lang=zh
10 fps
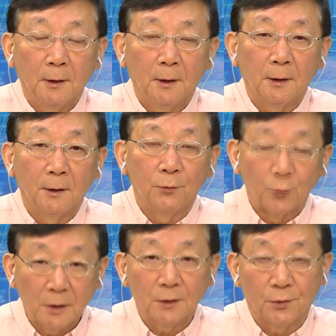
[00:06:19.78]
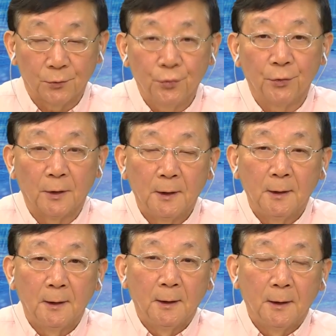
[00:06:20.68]
呃，女厕所去，
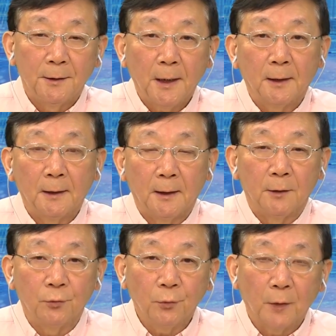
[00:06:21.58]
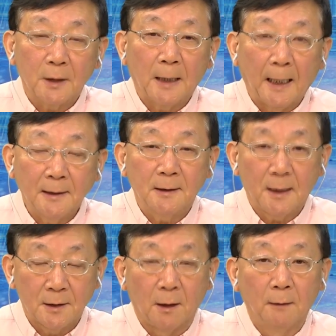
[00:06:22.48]
这个呢，如果要是孩子
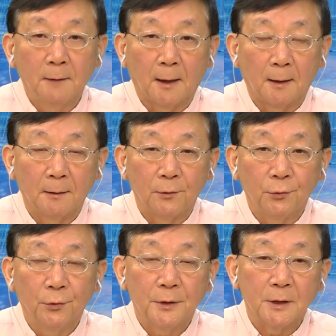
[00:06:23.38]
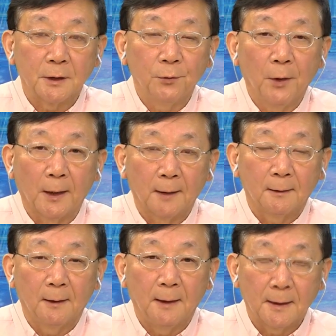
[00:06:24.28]
再小一点，如果几个月、
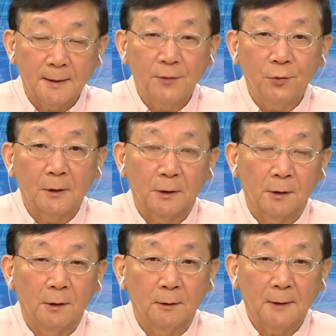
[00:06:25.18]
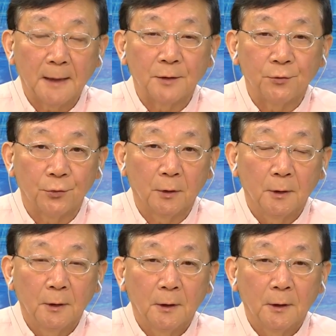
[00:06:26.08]
两三岁的时候带进去，